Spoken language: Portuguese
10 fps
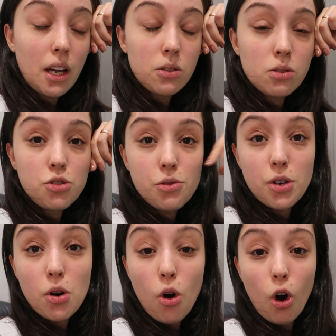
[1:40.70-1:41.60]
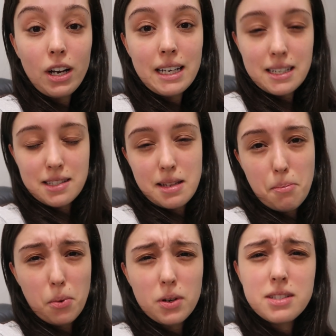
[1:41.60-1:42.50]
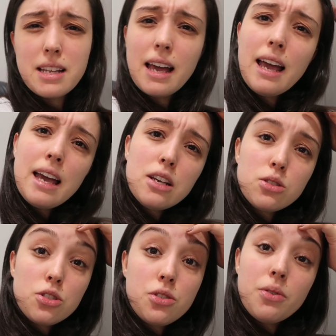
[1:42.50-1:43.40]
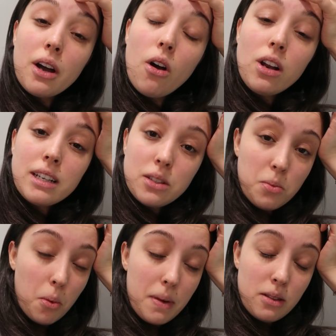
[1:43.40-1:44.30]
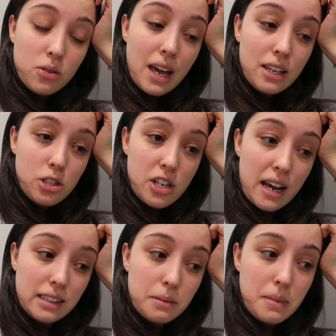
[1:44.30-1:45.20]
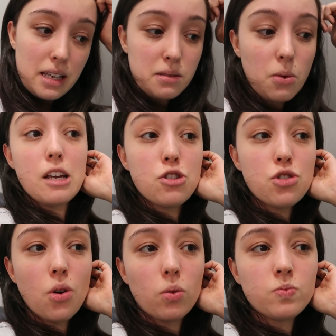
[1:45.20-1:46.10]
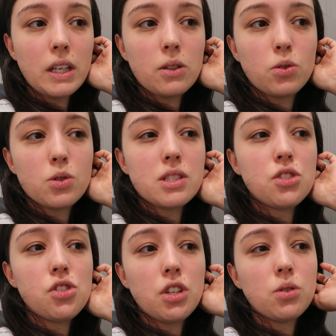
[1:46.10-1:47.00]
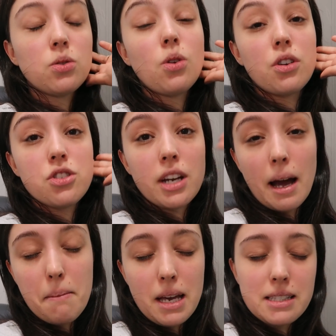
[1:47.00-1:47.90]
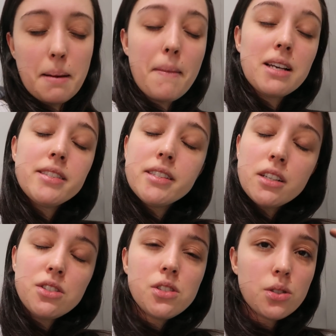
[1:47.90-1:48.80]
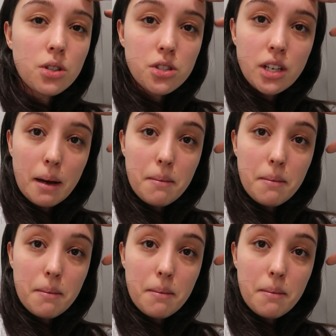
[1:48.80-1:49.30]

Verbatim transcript: Eu não tive cólicas depois, né? Só tive a cólica no momento da retirada mesmo. Desde ontem eu tô sentindo dor de cabeça, bastante dor de